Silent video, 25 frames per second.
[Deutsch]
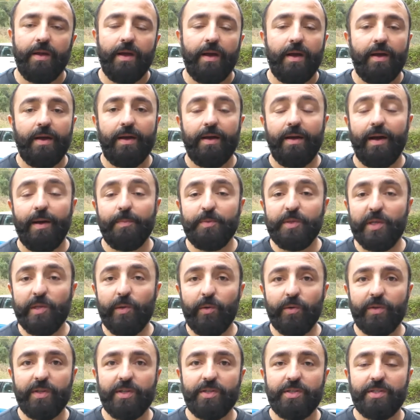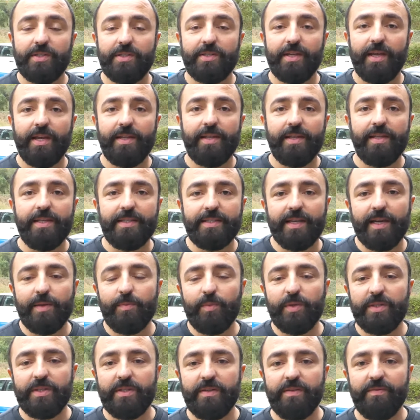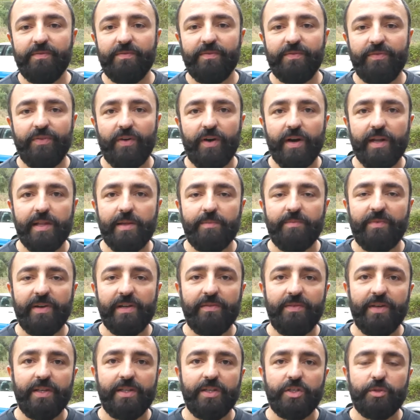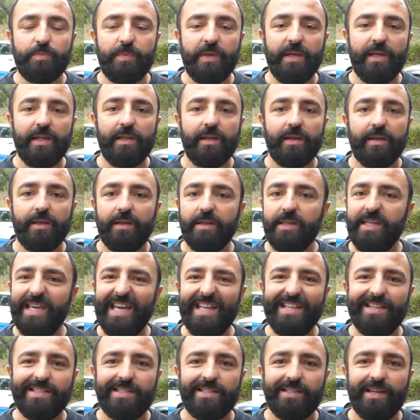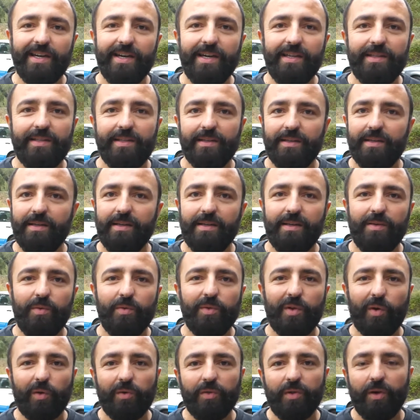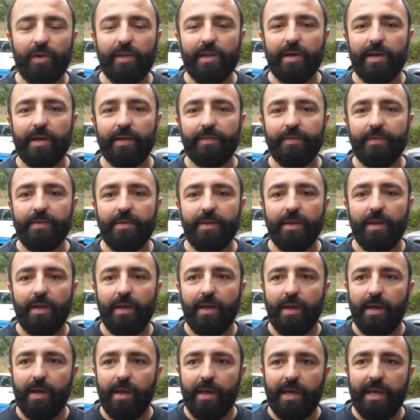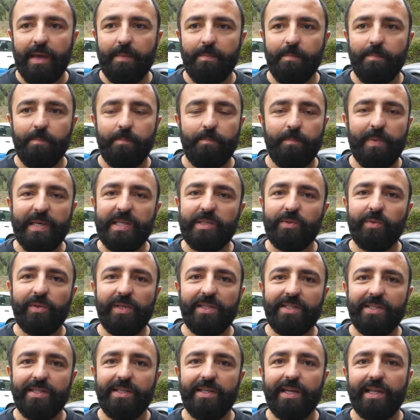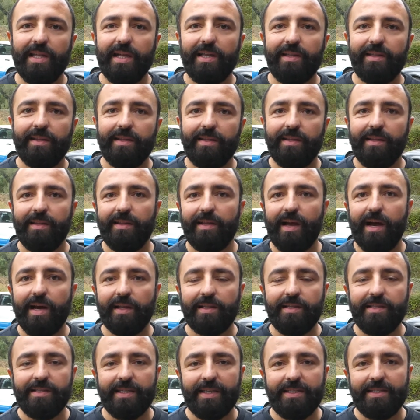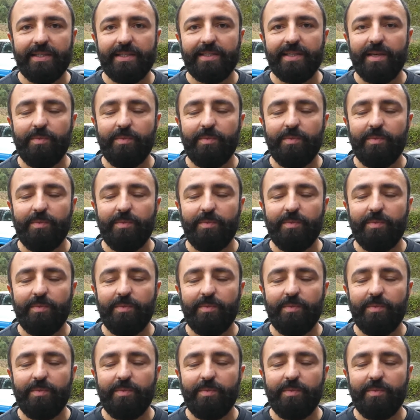Äh, absolut, das hätte nicht sein müssen. Vor allem, weil wir das Spiel äh, jederzeit äh, unter Kontrolle hatten. Eben mhm. bis zu diesen genannten 68.